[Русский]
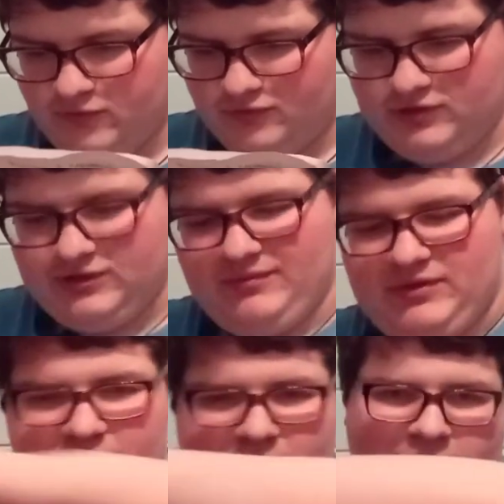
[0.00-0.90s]
Нотр-Дам де
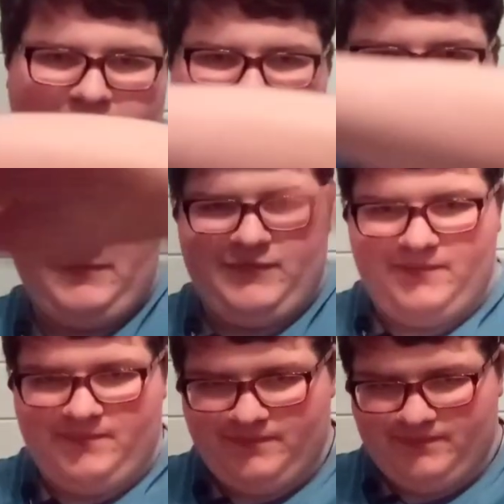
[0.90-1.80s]
Пари.
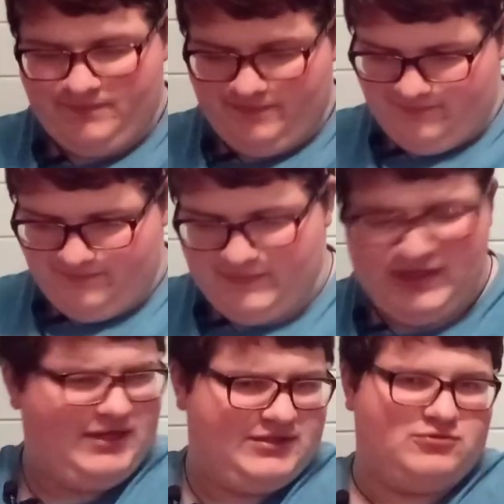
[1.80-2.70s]

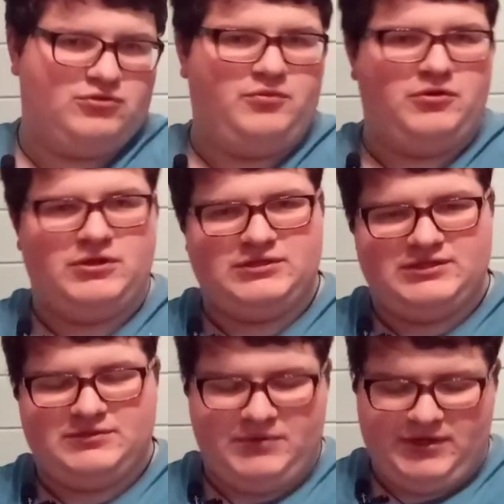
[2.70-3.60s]
Если кто не понял, то
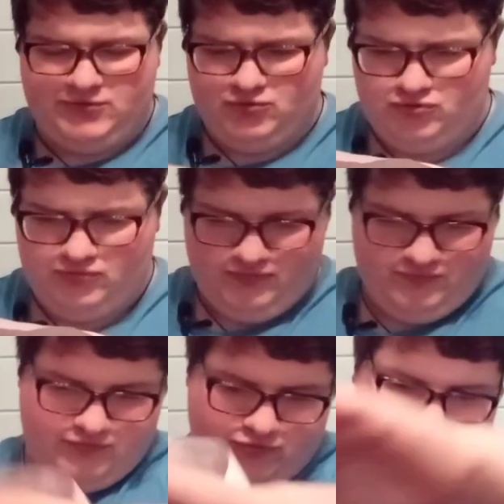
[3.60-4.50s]
я показываю, что
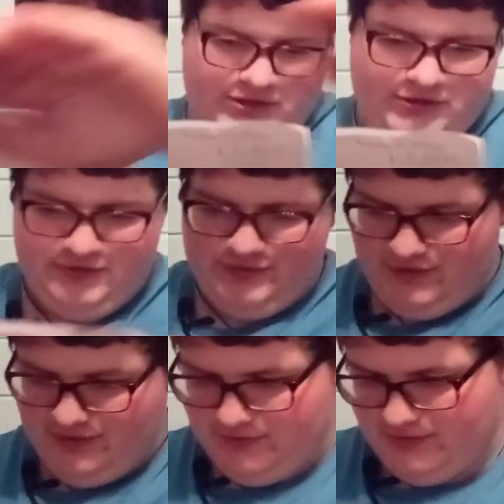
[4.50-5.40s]
все среднее.
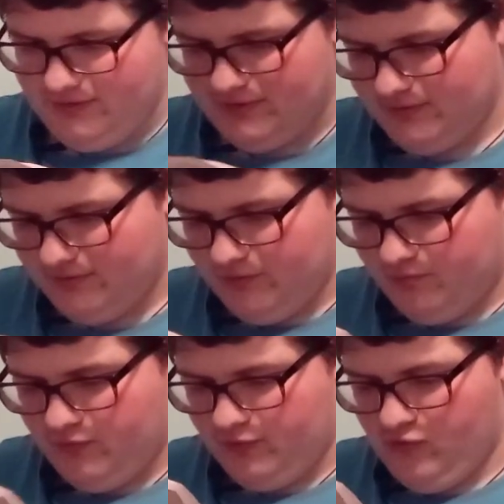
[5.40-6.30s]

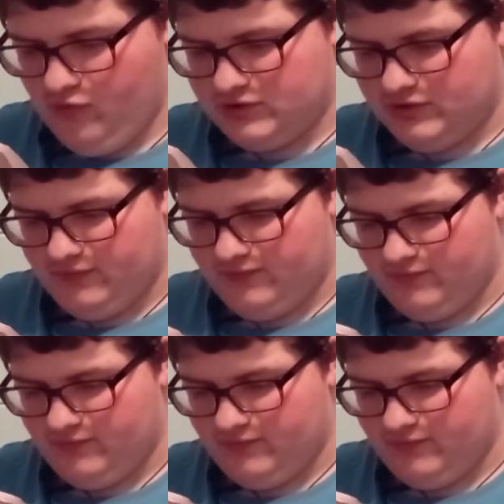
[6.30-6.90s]
Полуостров.